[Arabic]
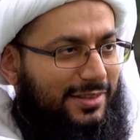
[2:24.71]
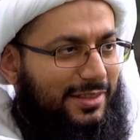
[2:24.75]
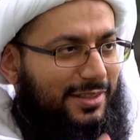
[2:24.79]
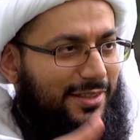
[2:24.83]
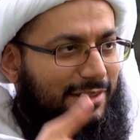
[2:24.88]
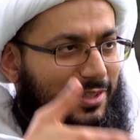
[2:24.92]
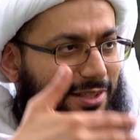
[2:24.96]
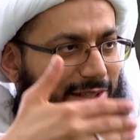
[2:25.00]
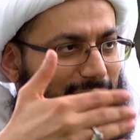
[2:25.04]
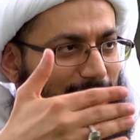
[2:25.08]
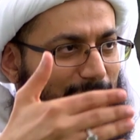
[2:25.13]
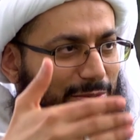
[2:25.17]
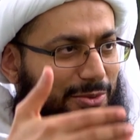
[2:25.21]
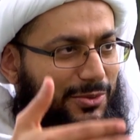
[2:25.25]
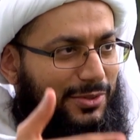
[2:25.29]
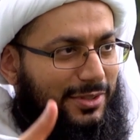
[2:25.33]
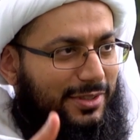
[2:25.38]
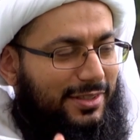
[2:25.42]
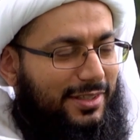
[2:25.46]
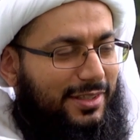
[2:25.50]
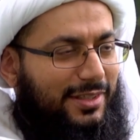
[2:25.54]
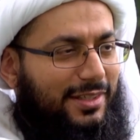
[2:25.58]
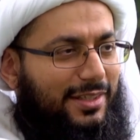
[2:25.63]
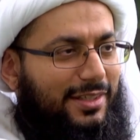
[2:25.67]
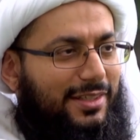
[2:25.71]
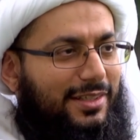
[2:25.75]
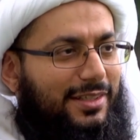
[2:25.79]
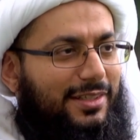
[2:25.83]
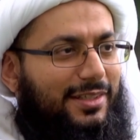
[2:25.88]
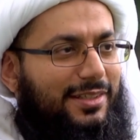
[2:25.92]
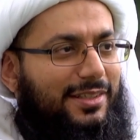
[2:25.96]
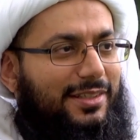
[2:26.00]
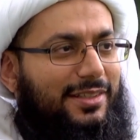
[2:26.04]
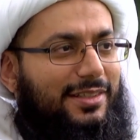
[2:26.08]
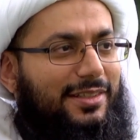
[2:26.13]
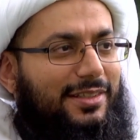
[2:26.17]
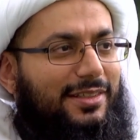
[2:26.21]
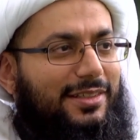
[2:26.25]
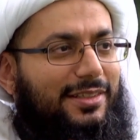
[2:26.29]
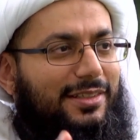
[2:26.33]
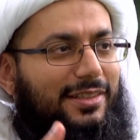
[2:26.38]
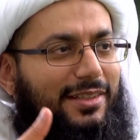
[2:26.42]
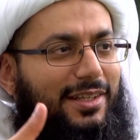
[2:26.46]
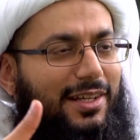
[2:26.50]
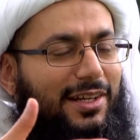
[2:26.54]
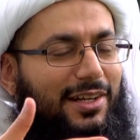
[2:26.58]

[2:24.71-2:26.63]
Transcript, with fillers: اللي يسوون يتخذون القرار